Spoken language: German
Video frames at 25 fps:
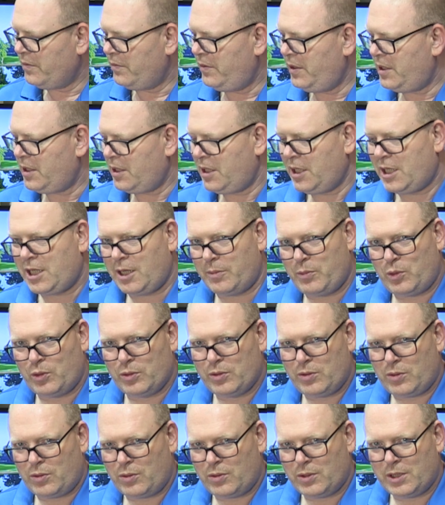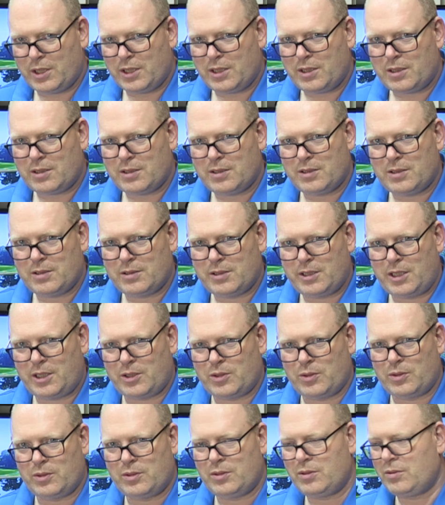Wieder die Carbonkrone, sehr
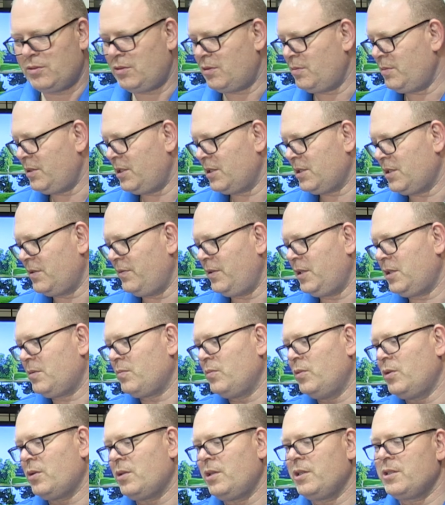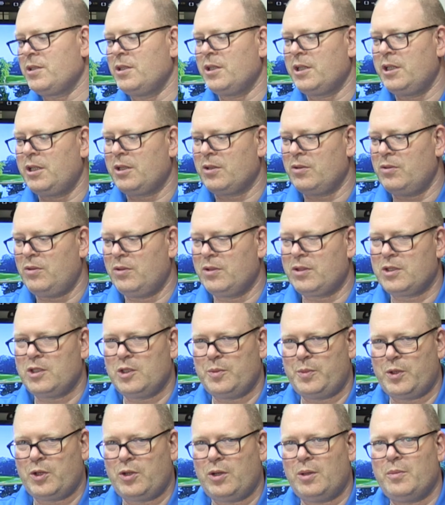dünn, um das Gewicht möglichst nach hinten unten
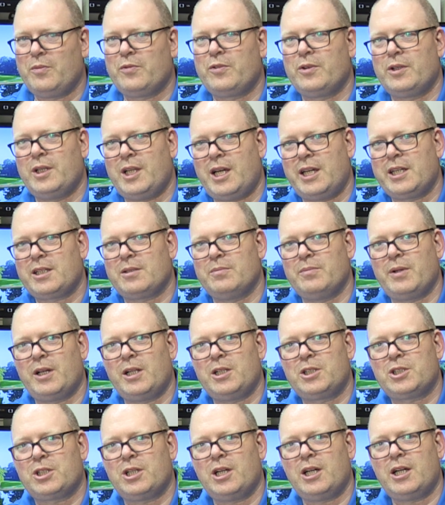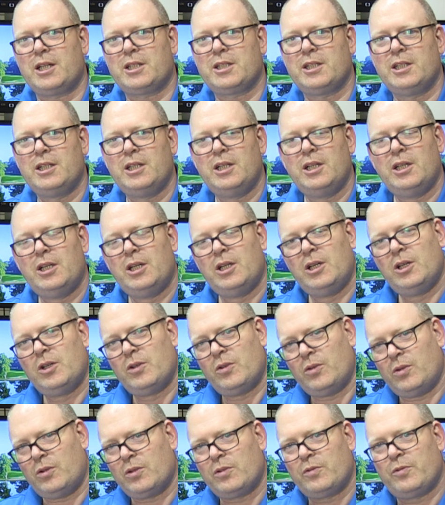zu bekommen für einen leichten Ballstart
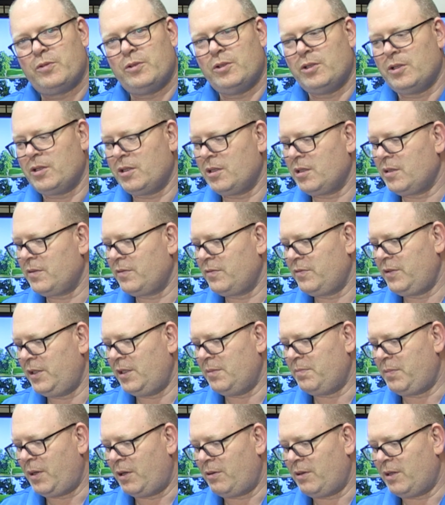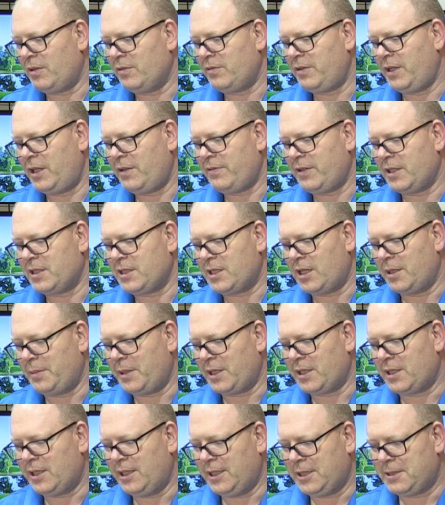und für viel Power und
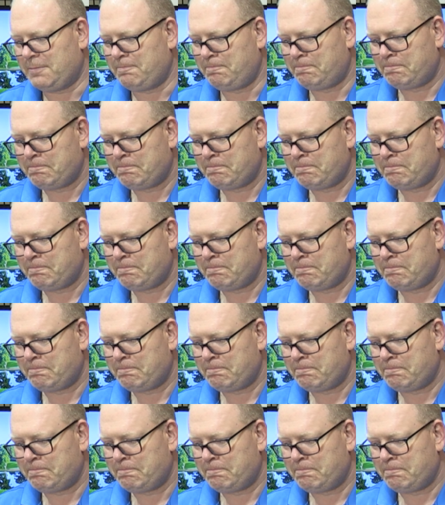Fehlerverzeihbarkeit.